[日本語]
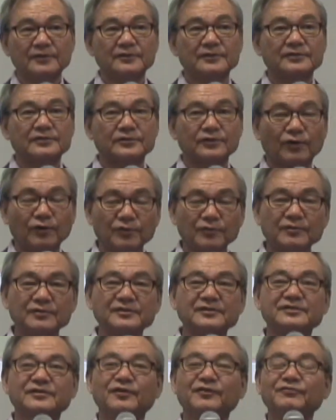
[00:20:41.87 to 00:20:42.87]

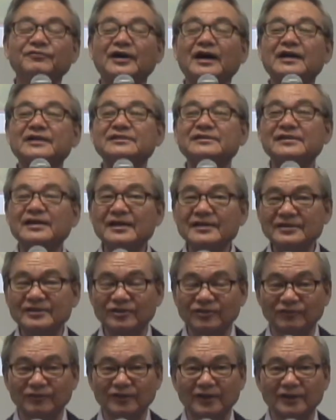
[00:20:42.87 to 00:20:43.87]
Songs of
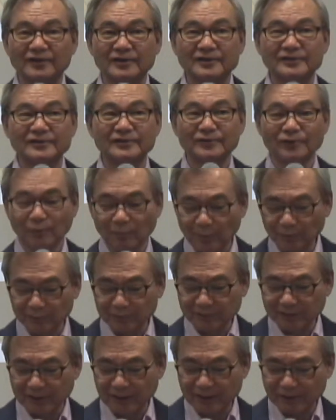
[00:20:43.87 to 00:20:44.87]
Ascension なんです。
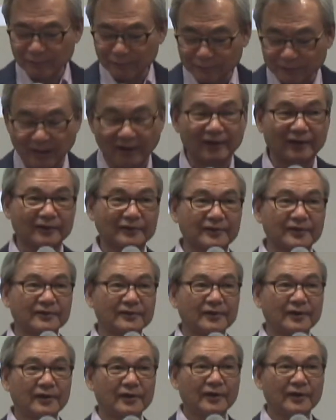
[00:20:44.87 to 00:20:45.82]
上っていく歌なんで。